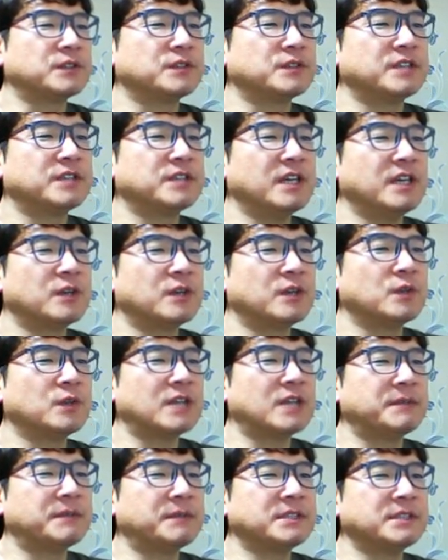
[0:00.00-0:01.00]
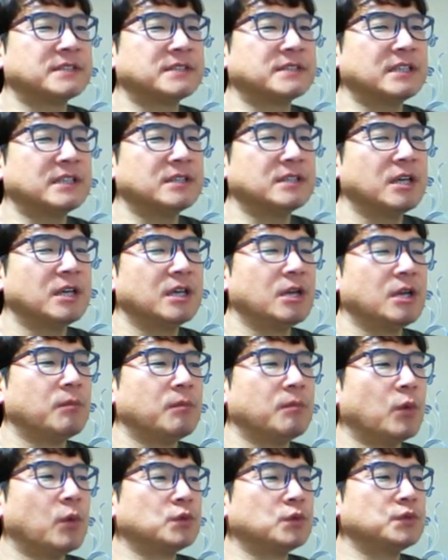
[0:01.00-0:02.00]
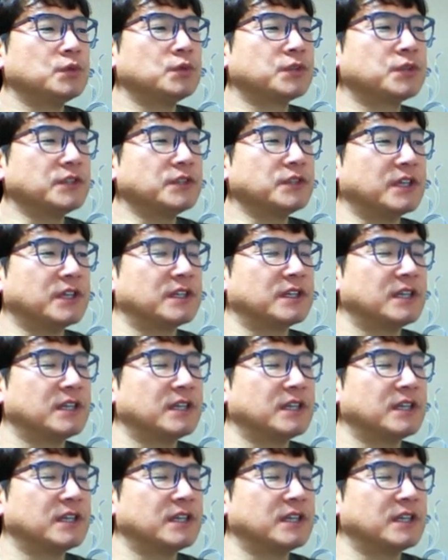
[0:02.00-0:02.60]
제하고 외 나머지 연산은 모두 선형.